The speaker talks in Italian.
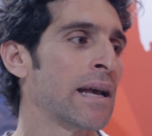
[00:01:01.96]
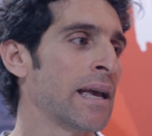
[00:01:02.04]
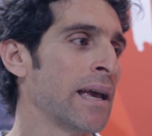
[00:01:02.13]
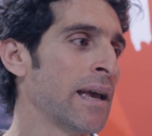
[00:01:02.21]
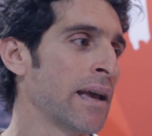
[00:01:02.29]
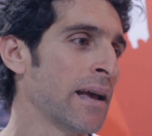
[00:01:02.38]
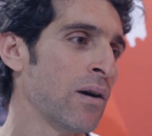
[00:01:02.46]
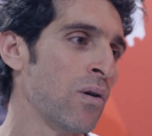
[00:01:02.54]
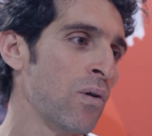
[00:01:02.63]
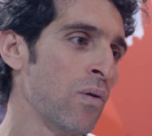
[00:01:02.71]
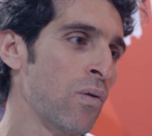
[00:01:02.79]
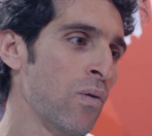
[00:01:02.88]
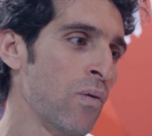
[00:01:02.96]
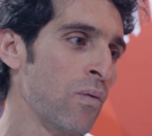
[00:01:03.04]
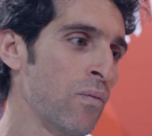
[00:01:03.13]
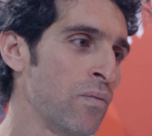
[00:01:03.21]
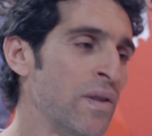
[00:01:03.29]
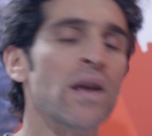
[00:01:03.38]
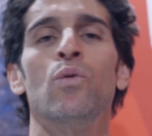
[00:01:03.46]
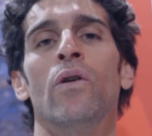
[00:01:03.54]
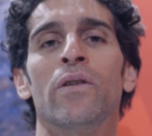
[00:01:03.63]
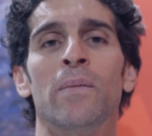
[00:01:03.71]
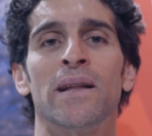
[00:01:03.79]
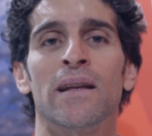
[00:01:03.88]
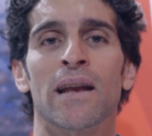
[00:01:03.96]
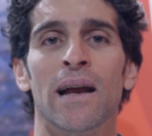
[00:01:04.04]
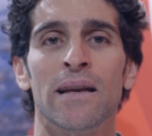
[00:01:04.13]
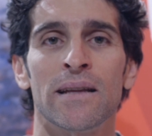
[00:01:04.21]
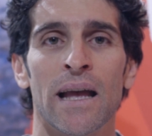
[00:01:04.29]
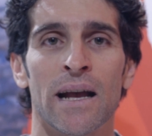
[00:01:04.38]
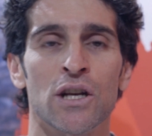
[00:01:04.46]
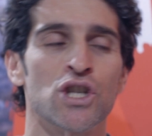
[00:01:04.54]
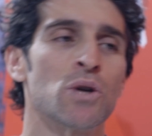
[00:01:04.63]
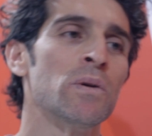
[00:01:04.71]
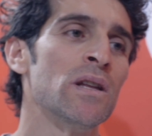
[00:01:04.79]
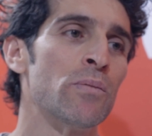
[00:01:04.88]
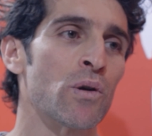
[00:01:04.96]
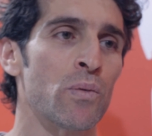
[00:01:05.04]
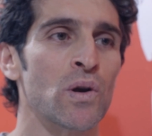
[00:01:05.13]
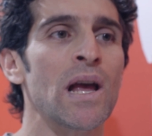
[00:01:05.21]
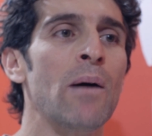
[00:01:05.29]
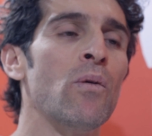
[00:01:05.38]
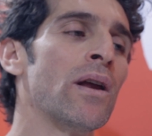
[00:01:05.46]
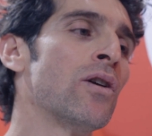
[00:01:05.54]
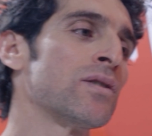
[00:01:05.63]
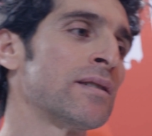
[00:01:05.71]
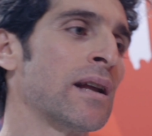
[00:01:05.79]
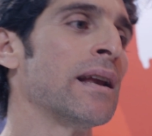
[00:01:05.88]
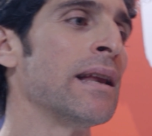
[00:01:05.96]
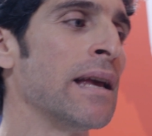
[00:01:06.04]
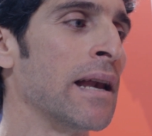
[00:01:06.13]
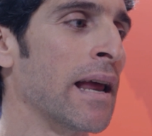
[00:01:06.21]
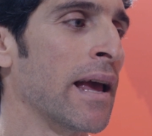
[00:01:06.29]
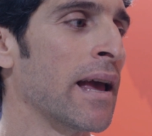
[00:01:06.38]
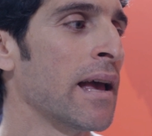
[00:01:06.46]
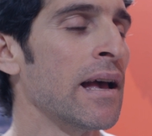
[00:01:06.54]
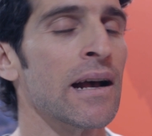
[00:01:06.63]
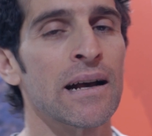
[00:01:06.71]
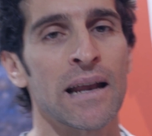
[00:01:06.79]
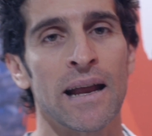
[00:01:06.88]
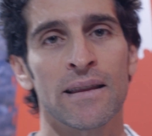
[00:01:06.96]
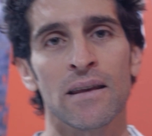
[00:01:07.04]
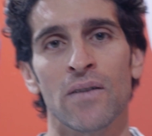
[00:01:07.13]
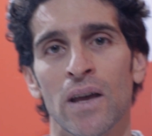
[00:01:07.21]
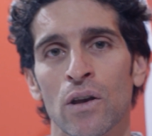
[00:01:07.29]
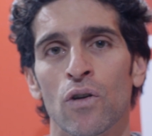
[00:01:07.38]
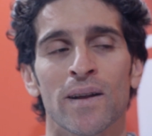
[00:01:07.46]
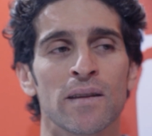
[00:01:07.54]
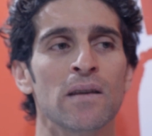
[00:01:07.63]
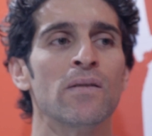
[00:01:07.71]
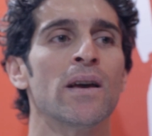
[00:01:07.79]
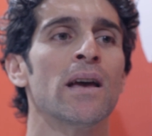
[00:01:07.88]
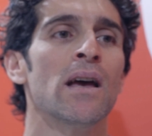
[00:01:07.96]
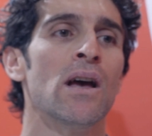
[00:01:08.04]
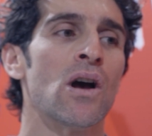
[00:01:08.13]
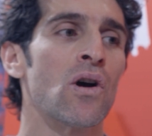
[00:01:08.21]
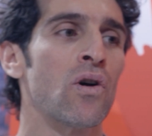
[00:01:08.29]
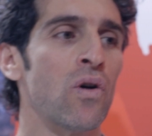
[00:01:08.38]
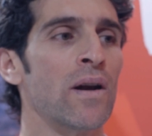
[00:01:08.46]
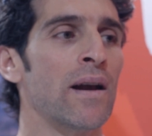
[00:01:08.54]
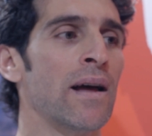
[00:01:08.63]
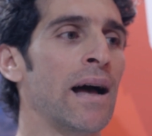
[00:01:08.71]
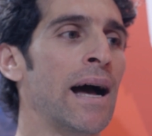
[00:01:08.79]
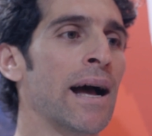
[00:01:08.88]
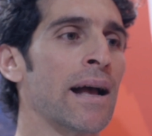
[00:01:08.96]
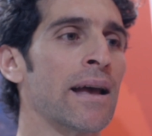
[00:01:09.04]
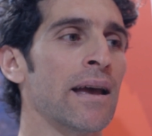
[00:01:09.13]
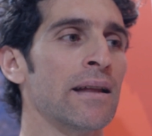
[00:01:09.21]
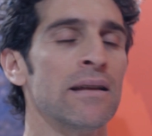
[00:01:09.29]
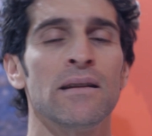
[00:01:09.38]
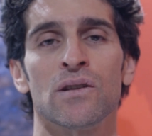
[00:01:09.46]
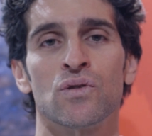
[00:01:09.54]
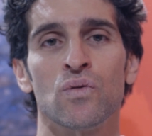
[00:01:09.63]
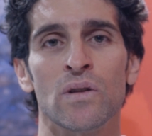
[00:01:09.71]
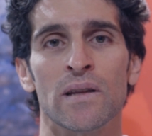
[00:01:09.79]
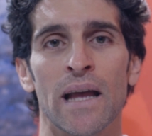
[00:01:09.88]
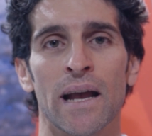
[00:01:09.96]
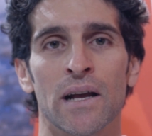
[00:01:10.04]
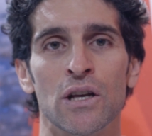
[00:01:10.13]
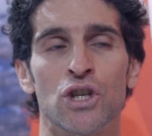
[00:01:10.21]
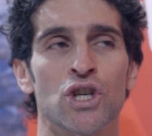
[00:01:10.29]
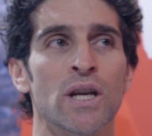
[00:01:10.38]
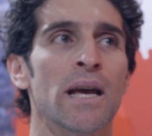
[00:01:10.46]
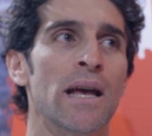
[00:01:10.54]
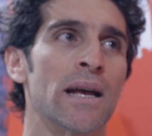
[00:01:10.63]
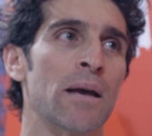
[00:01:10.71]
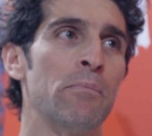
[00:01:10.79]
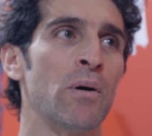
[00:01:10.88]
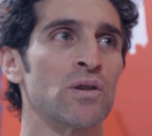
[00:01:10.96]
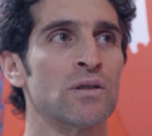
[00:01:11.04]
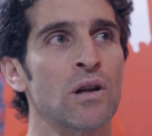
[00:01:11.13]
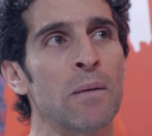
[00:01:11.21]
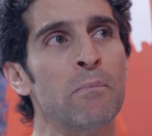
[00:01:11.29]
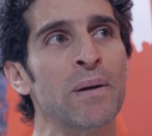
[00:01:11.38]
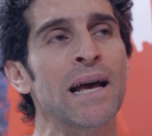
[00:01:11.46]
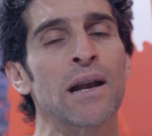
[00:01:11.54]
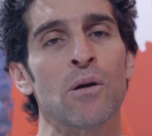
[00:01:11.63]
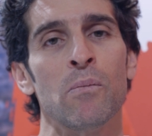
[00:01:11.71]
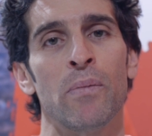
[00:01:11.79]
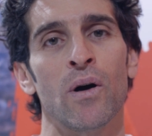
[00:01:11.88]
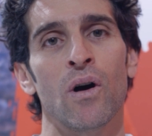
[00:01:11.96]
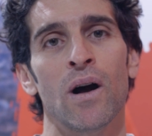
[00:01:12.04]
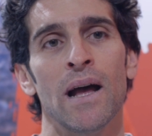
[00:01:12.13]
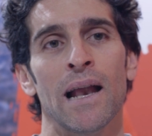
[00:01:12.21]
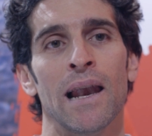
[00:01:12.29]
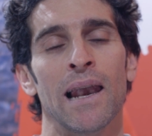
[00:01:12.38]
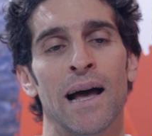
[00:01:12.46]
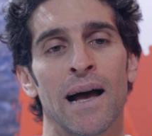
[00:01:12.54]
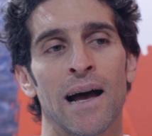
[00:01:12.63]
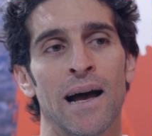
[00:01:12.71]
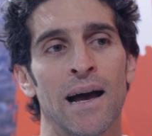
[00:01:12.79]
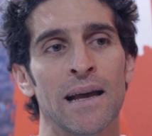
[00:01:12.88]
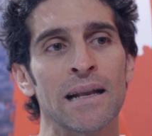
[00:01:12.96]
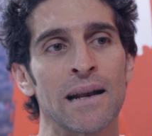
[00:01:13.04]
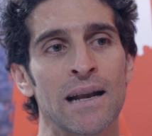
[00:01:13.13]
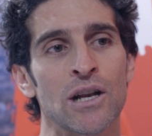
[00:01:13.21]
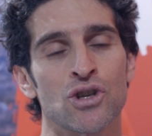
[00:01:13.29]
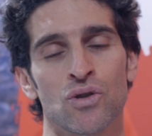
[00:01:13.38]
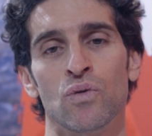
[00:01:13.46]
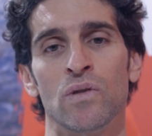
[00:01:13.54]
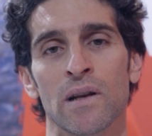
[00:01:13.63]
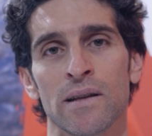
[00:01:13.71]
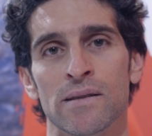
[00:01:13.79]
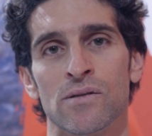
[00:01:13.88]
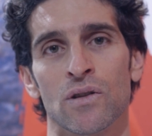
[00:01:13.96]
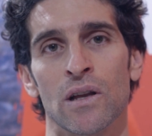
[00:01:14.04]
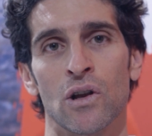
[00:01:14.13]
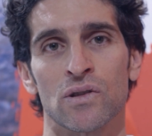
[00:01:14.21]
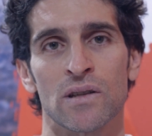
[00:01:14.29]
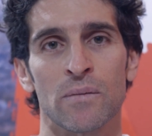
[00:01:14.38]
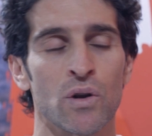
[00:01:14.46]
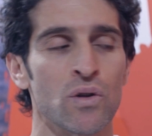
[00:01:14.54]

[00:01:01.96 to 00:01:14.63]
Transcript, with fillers: che dei nuovi materiali tecnici, quindi proponiamo le nostre linee creative e innovative con anche dei tessuti tecnici che possano ampliare un po' la, il raggio di utilizzo dei nostri